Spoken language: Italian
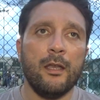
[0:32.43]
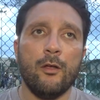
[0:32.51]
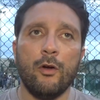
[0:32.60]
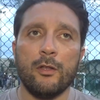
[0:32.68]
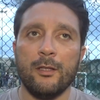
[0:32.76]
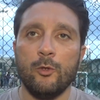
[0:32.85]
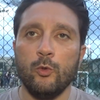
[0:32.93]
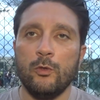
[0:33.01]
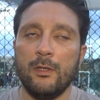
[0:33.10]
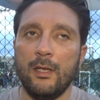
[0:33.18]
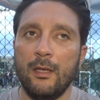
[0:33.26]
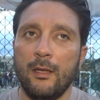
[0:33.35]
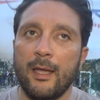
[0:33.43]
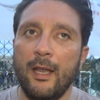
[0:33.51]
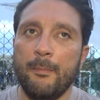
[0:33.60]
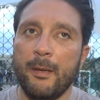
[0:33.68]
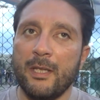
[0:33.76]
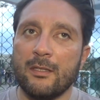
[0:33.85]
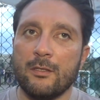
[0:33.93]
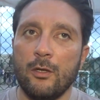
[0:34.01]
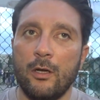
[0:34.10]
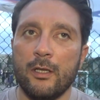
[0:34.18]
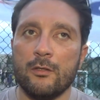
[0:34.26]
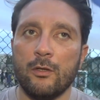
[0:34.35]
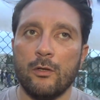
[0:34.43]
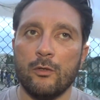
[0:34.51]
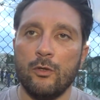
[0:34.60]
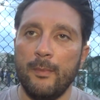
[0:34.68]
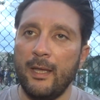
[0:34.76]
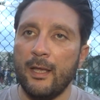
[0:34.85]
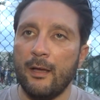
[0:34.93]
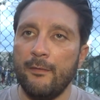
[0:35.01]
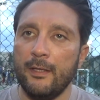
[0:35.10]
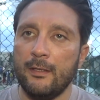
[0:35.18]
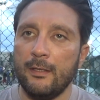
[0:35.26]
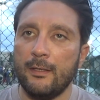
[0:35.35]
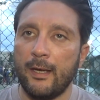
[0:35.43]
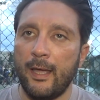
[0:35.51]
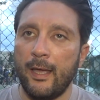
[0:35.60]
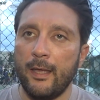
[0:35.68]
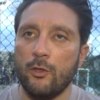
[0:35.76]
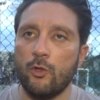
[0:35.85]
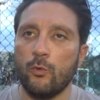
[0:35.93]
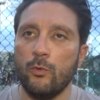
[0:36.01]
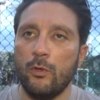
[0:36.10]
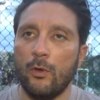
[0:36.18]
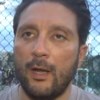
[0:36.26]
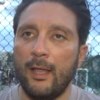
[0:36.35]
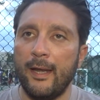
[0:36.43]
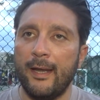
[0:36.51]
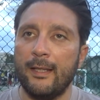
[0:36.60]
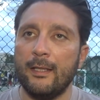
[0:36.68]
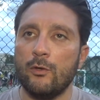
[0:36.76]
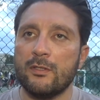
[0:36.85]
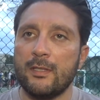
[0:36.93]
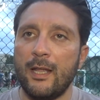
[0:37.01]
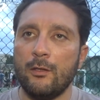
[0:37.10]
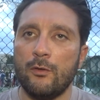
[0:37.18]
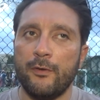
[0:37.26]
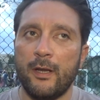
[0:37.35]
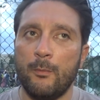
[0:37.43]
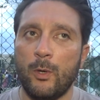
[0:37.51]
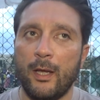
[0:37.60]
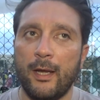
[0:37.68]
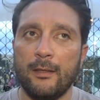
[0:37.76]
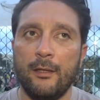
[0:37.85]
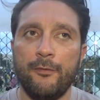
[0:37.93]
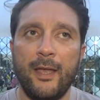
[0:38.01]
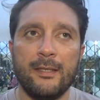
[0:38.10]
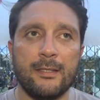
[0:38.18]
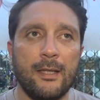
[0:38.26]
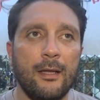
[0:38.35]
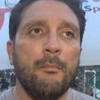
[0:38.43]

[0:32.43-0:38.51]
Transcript: Ricordo a tutti che le premiazioni sono domenica 23 giugno all'Arena dello Stretto, faremo una grande festa,